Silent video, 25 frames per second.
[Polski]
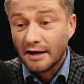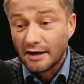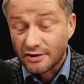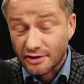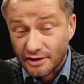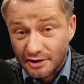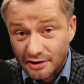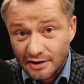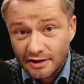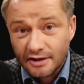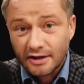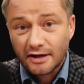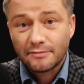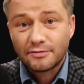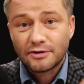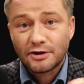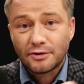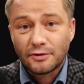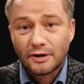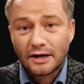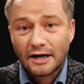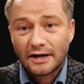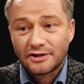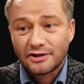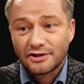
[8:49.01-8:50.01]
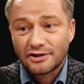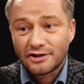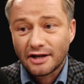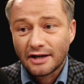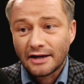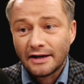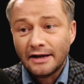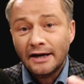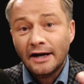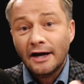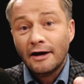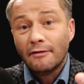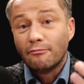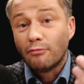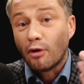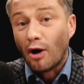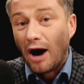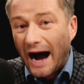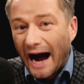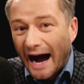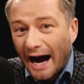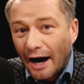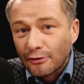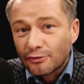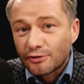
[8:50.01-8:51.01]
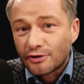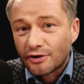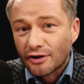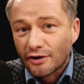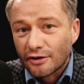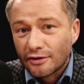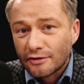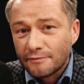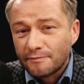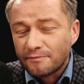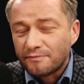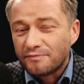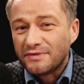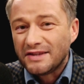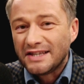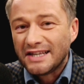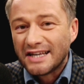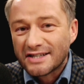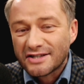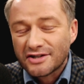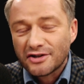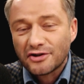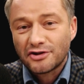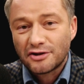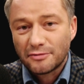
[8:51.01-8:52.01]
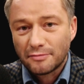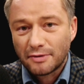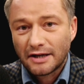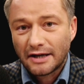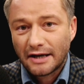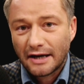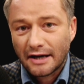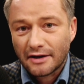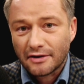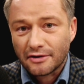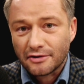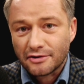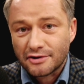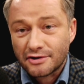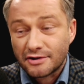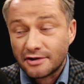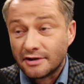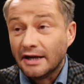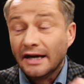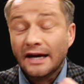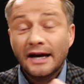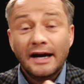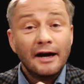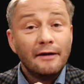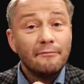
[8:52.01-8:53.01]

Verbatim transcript: że ślinę przełykacie źle, bo audio nie znosi byle jakości.